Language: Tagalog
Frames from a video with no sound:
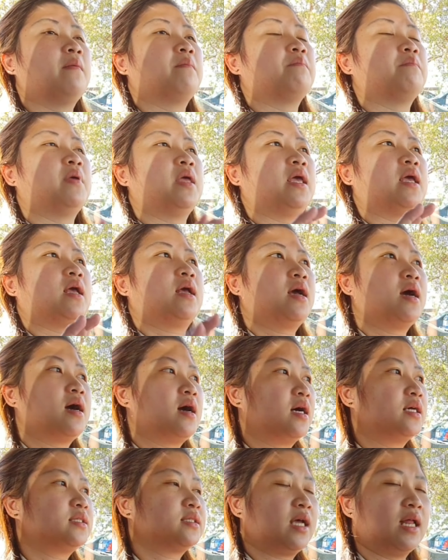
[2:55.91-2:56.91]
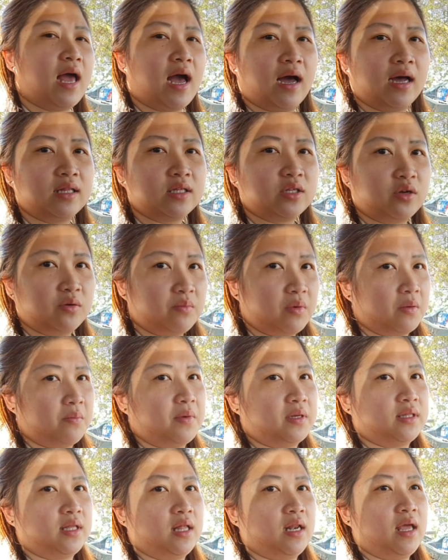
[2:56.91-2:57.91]
because kailangan kong
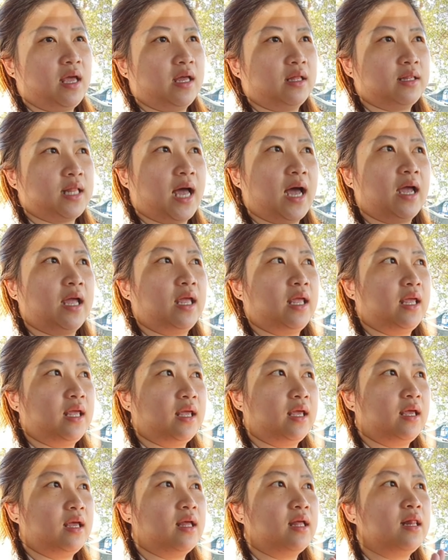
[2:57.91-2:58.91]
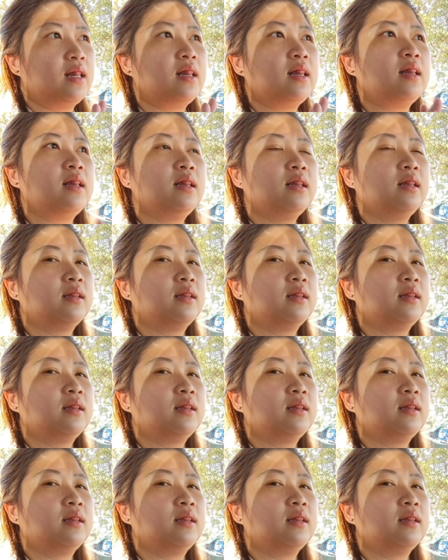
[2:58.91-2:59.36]
magmadali dahil